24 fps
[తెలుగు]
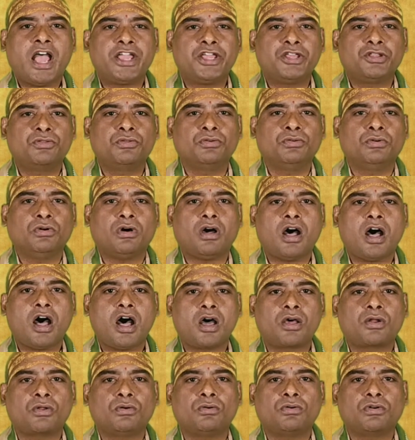ఐదు
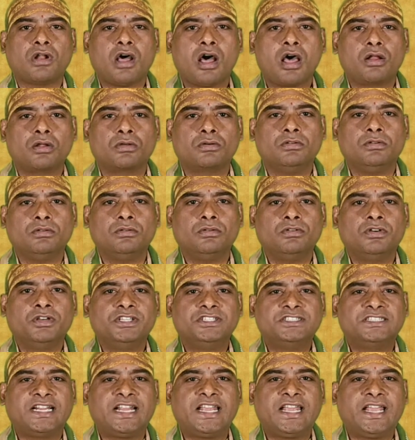ఆరు నాలుగు
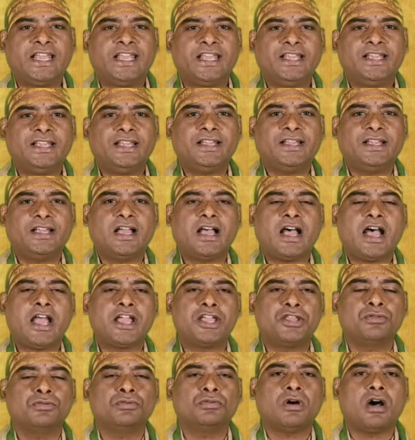శ్రీహి
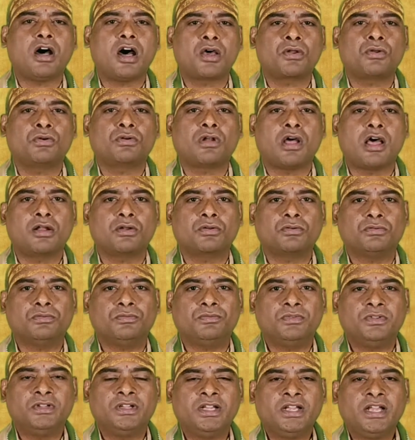ఐదు ఆరు
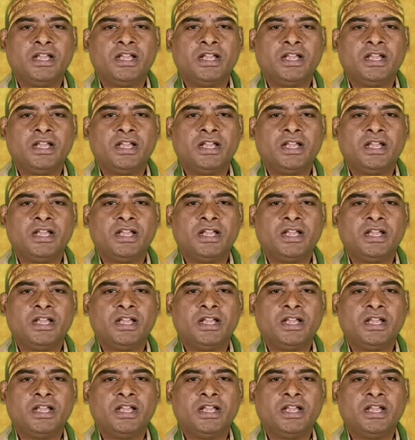నాలుగు